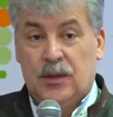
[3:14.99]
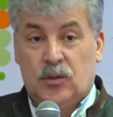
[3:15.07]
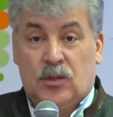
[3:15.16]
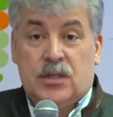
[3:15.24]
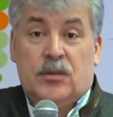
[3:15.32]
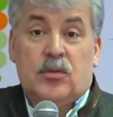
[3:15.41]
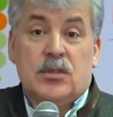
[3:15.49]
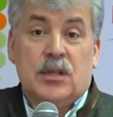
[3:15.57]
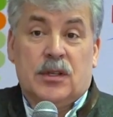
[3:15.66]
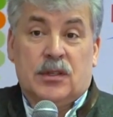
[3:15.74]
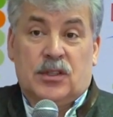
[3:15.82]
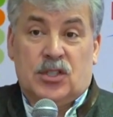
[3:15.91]
только совхоз
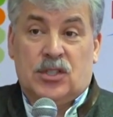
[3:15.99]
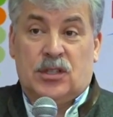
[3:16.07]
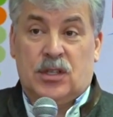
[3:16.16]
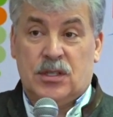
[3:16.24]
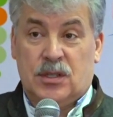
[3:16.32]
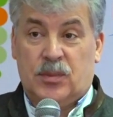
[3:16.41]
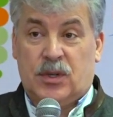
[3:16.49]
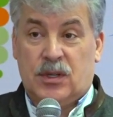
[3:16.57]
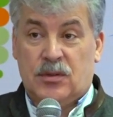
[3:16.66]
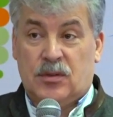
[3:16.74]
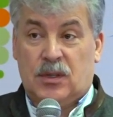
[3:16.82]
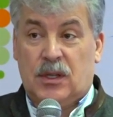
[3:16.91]
Ленин 1300
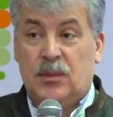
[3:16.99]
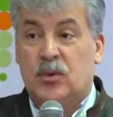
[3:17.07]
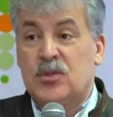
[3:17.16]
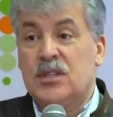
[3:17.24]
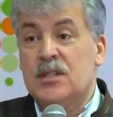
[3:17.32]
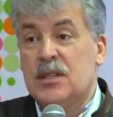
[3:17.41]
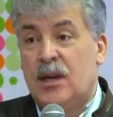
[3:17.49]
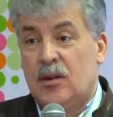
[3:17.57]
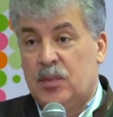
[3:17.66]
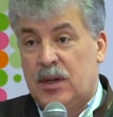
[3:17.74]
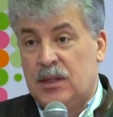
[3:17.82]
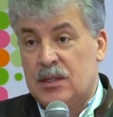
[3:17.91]
произвел. Они просто не
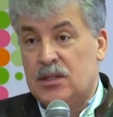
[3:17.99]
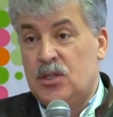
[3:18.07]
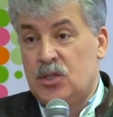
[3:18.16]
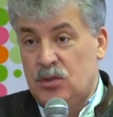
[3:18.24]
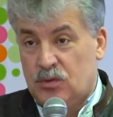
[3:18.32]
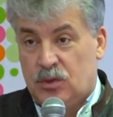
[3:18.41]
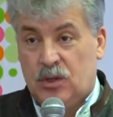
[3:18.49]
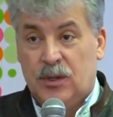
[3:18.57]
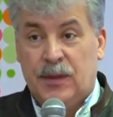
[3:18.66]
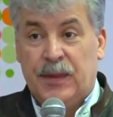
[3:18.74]
знают про нас ничего.